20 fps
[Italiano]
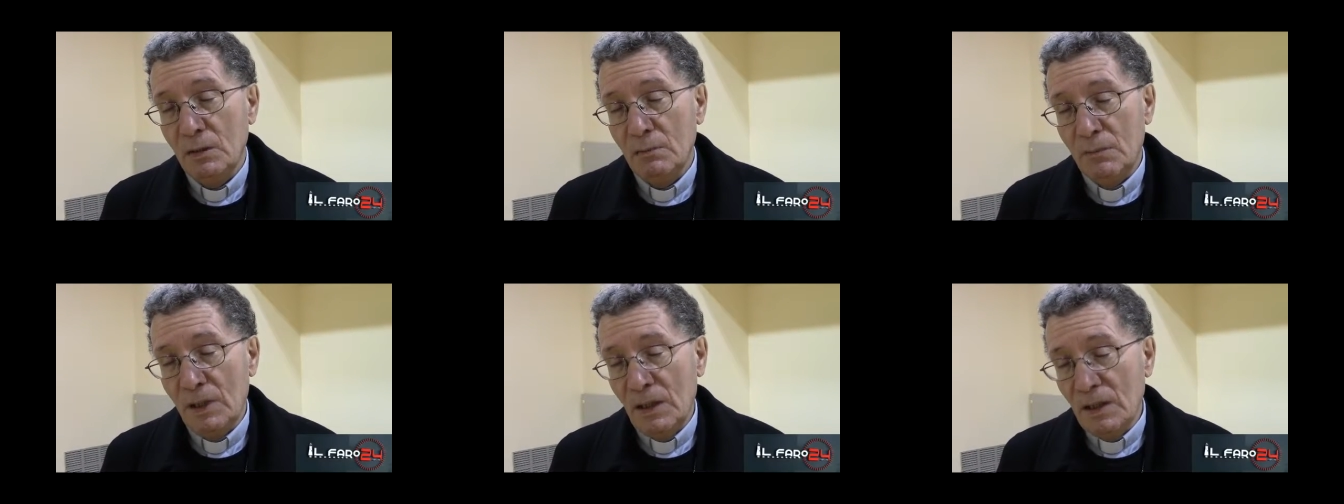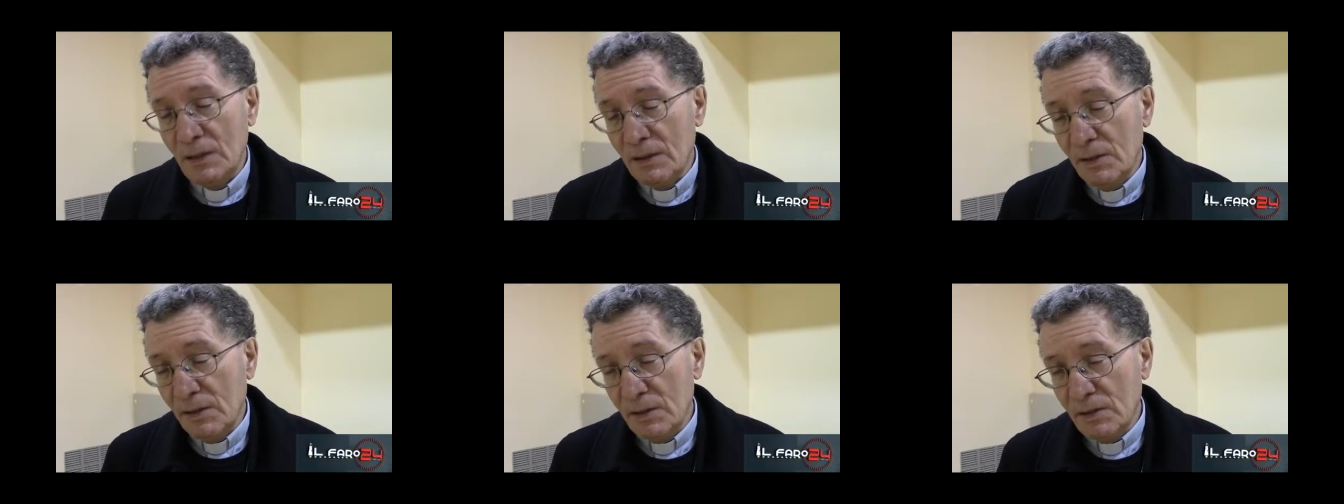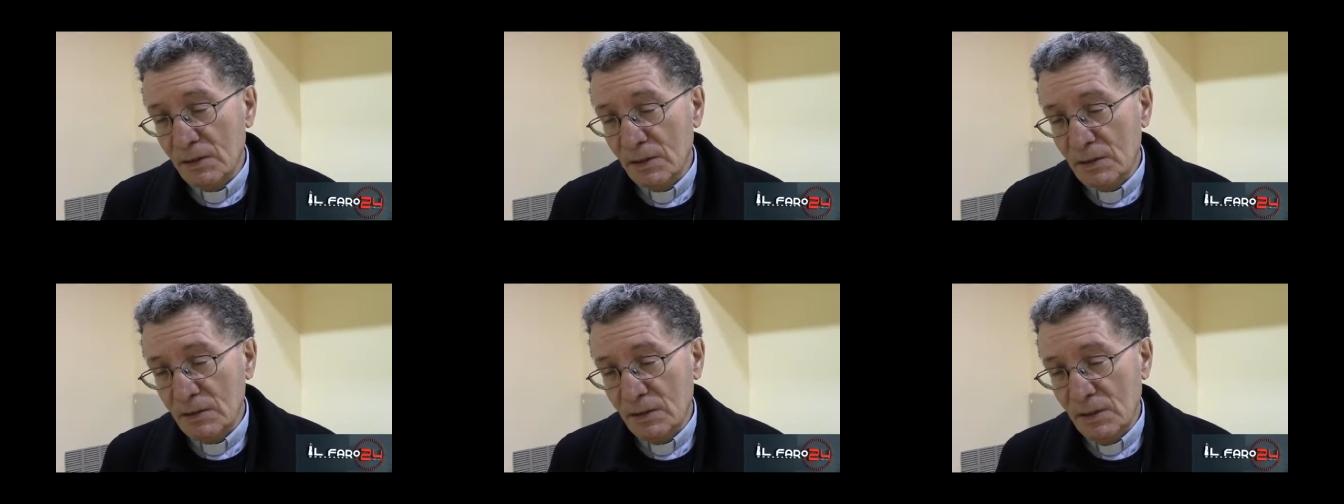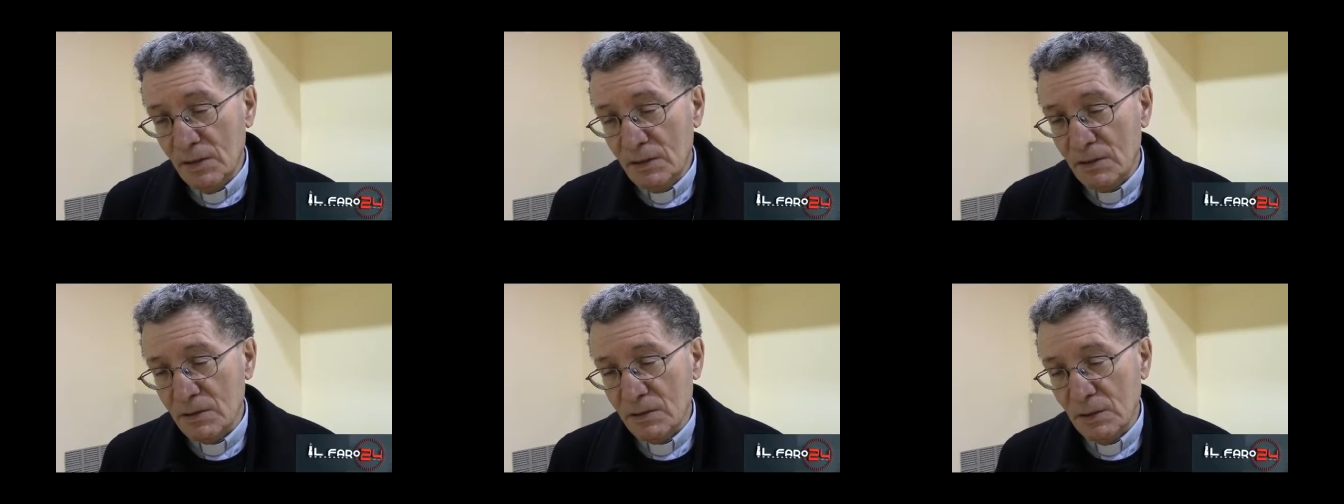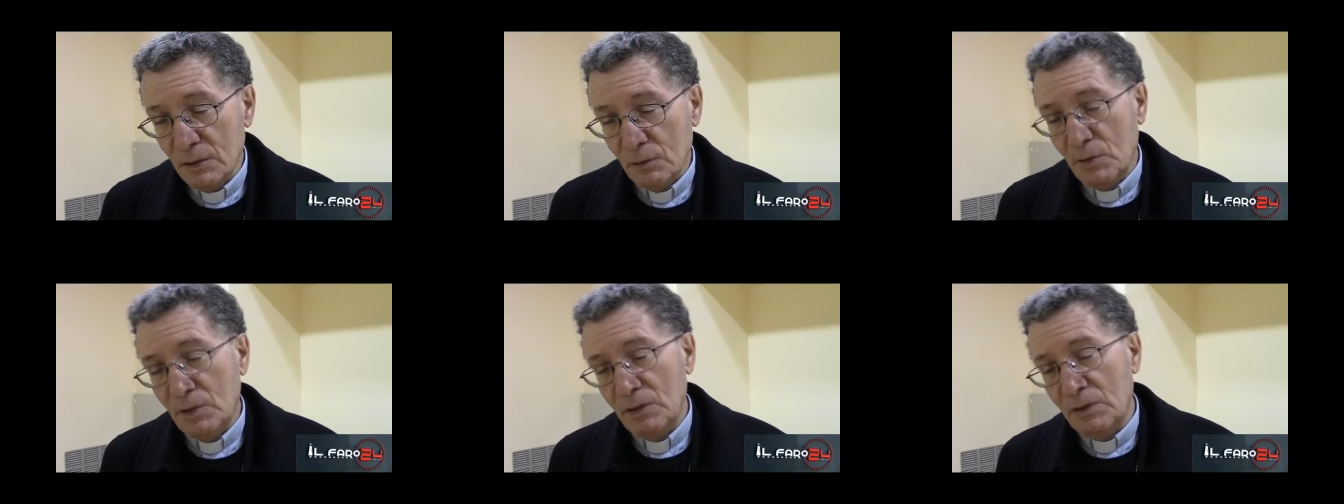ma è la Chiesa
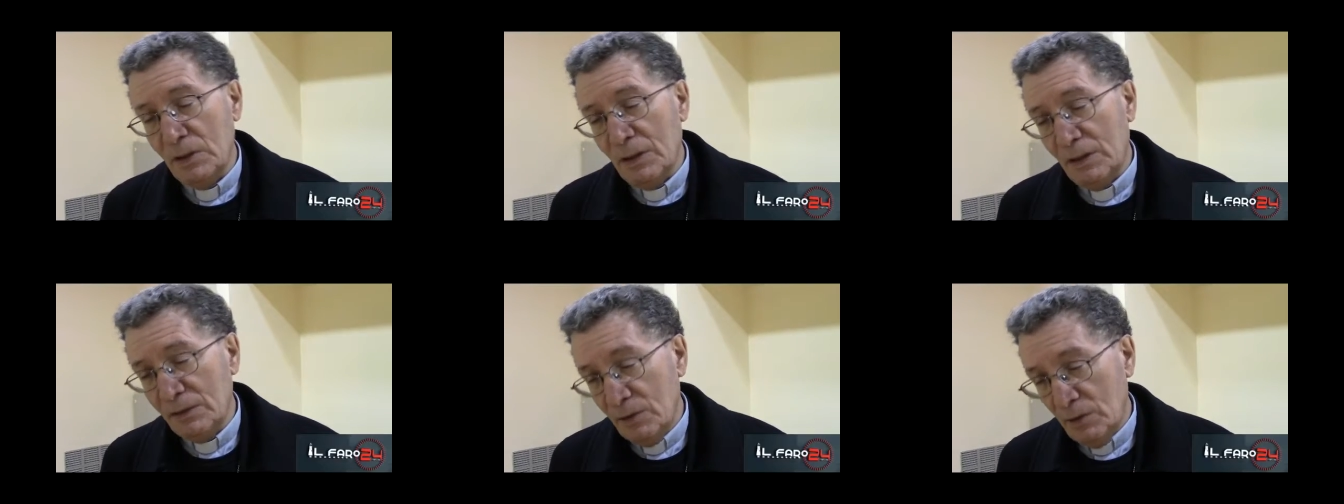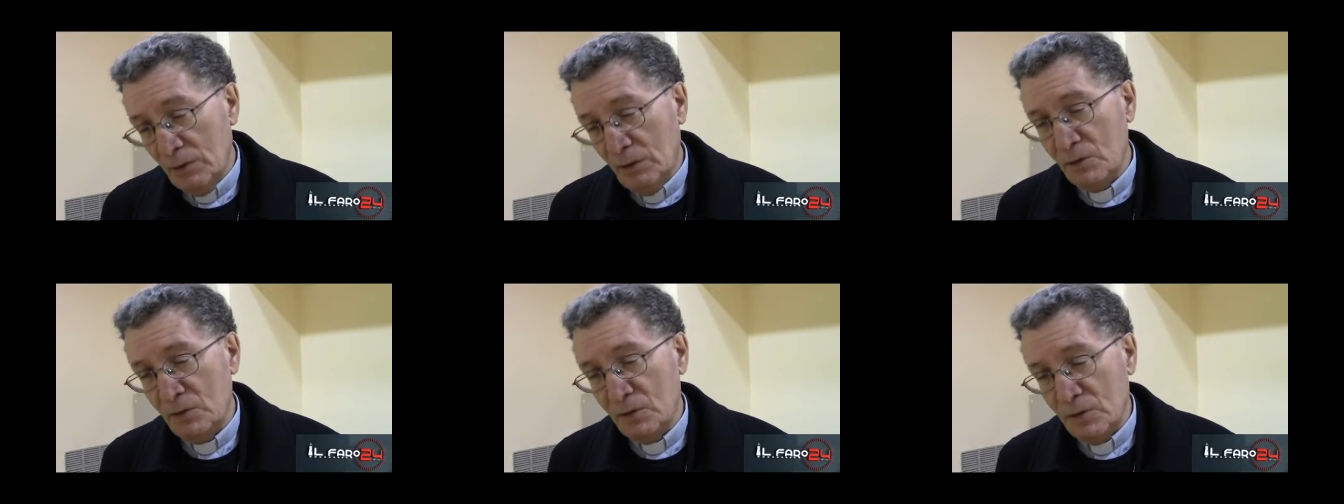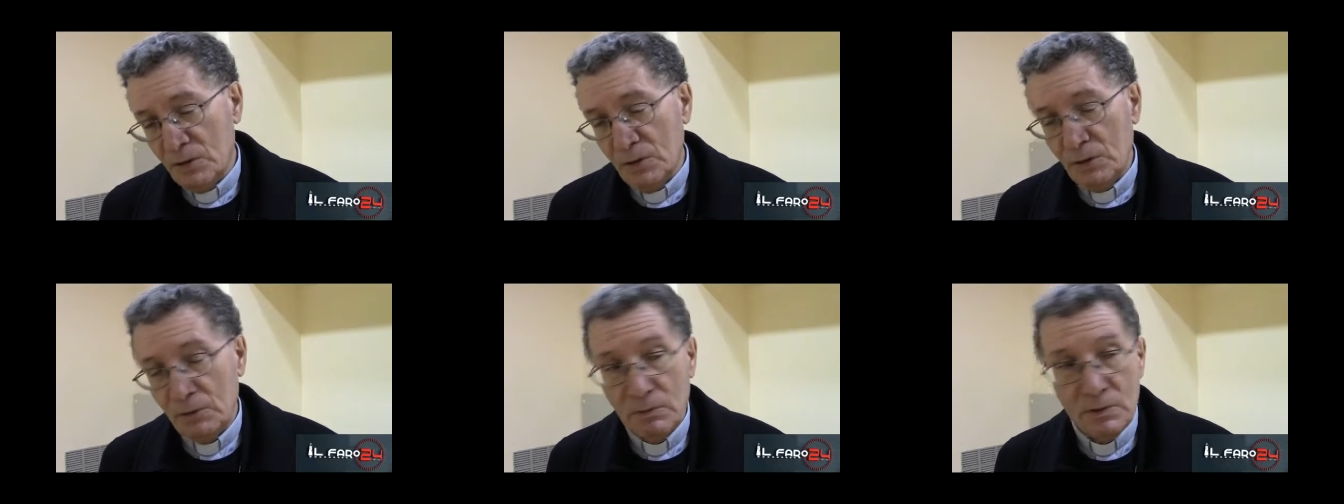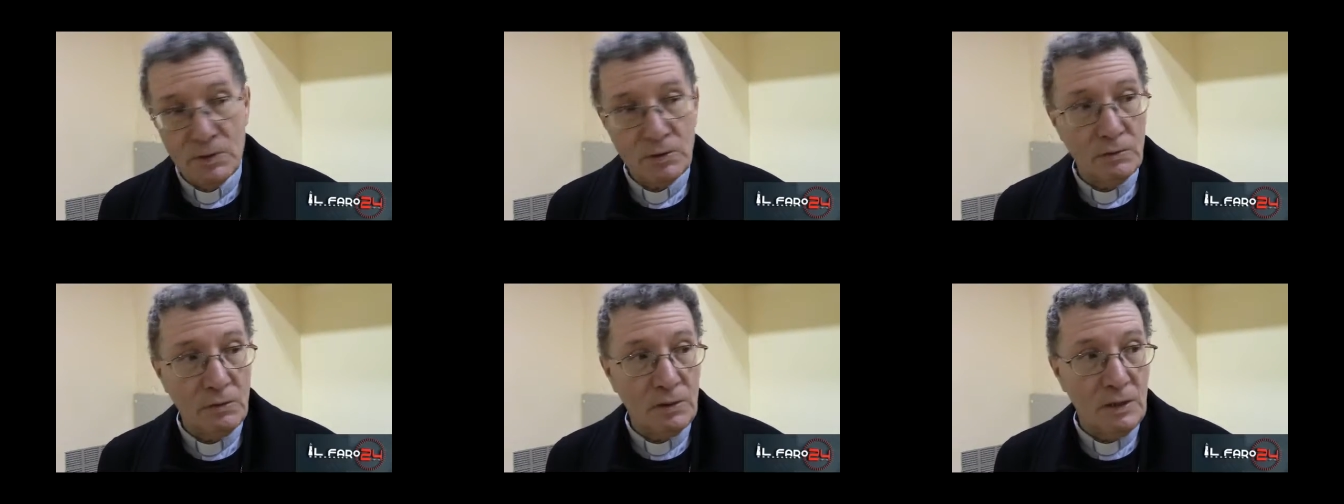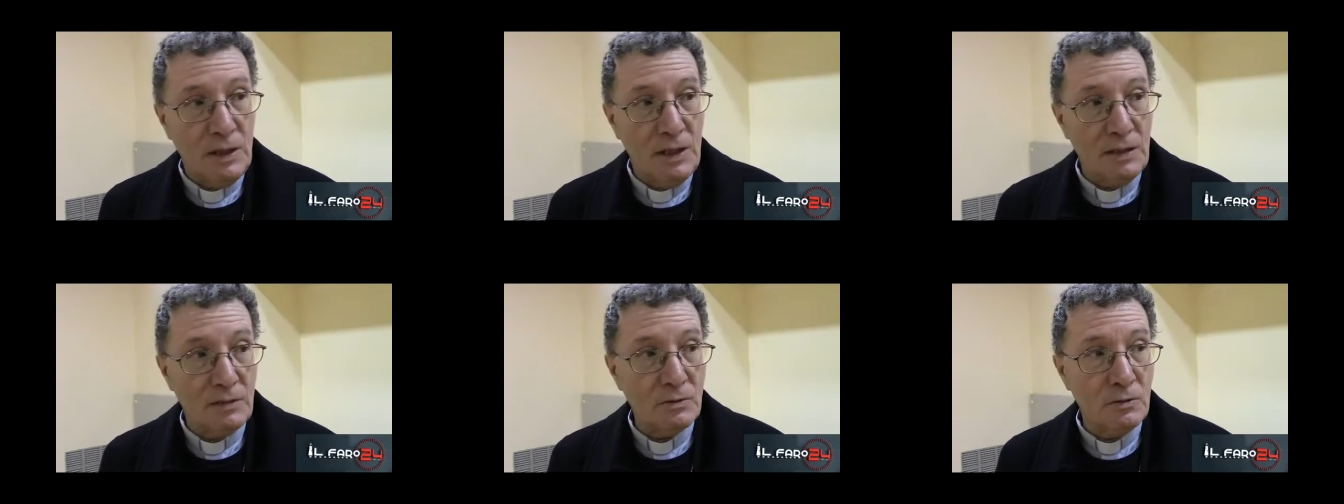stessa, quindi la diocesi in questo
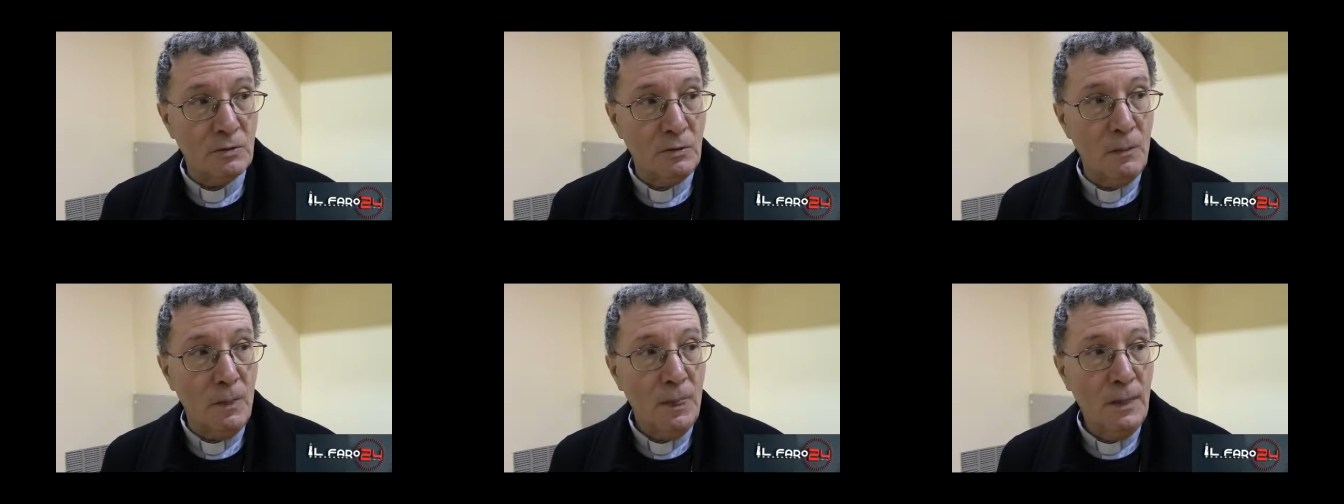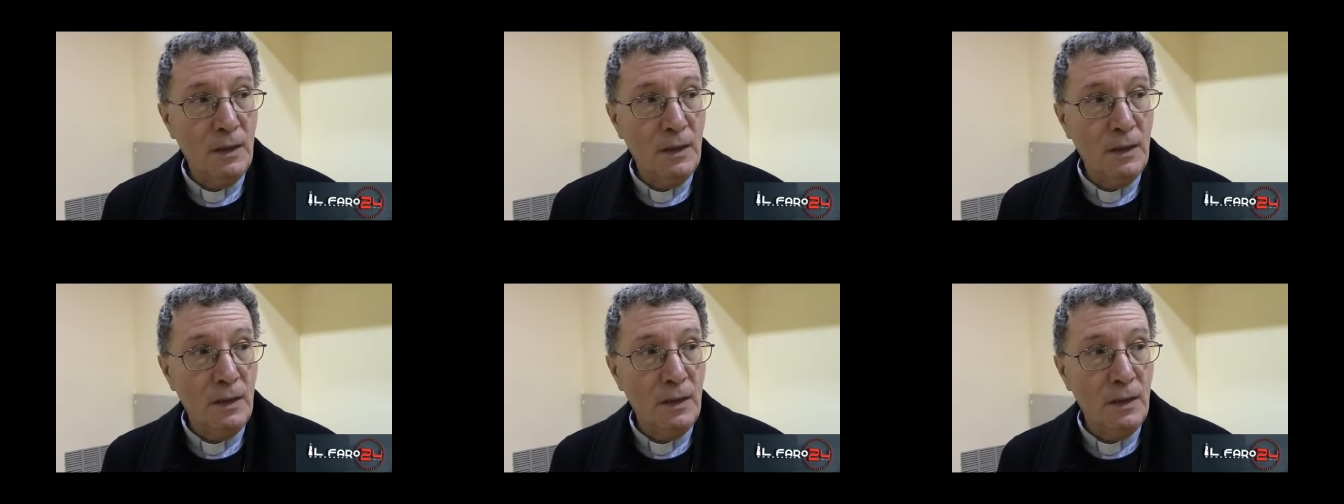caso,